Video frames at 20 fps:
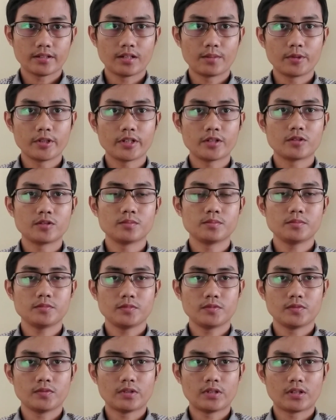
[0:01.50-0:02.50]

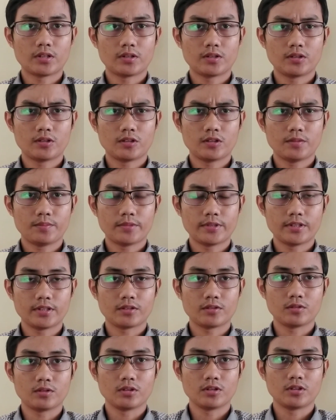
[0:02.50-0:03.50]
Assalamualaikum
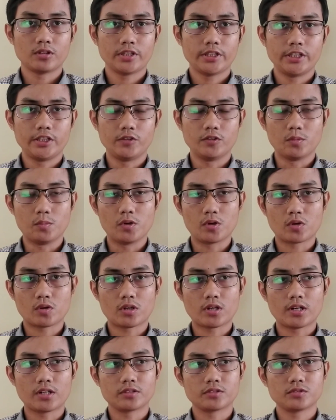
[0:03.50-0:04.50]
warahmatullahi
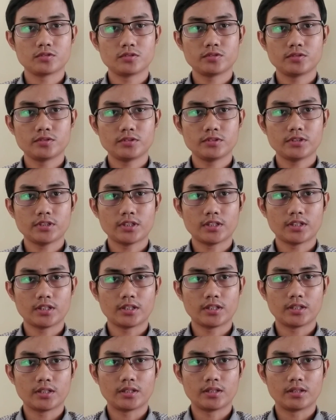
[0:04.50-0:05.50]
wabarakatuh
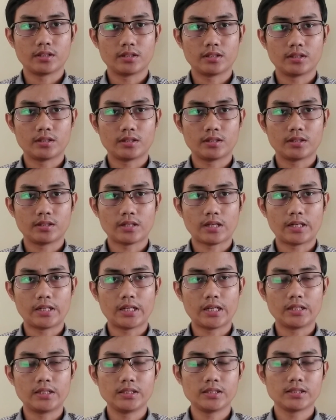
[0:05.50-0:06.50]
eh,
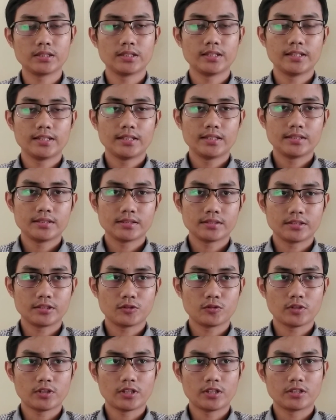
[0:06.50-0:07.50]
Adik-adik,
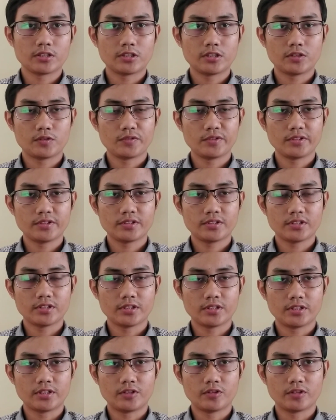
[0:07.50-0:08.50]
siswa dan siswi
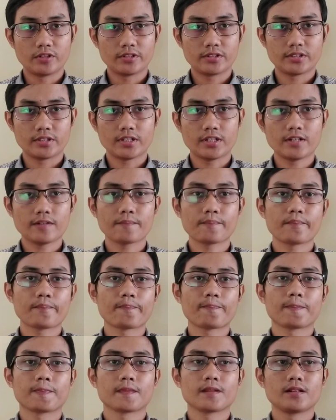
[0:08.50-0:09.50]
se-Indonesia
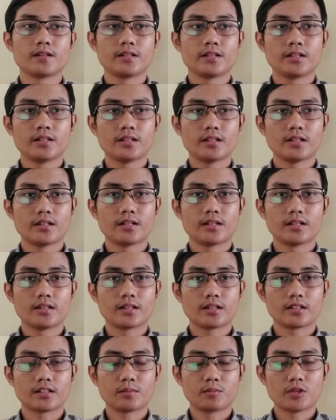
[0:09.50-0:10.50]

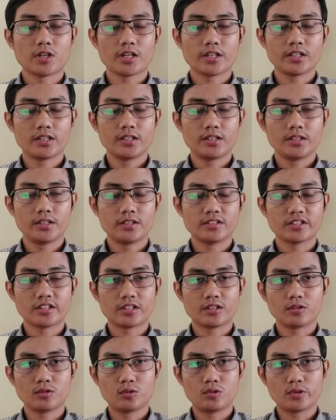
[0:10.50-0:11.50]
eh, Ketemu lagi di
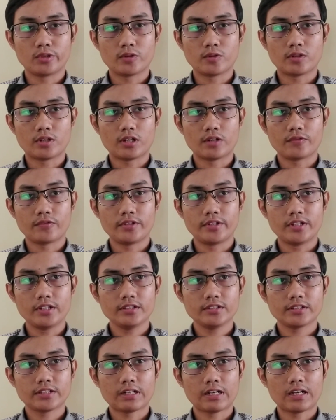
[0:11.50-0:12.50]
channel Guru Geografi
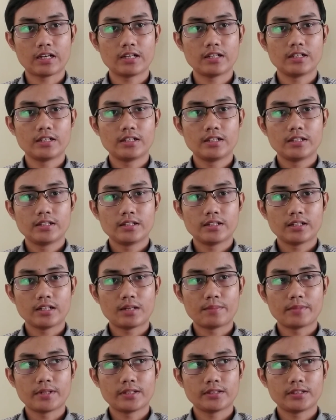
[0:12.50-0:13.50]
ya Setelah
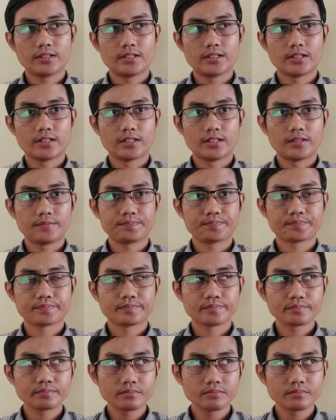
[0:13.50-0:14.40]
lama tidak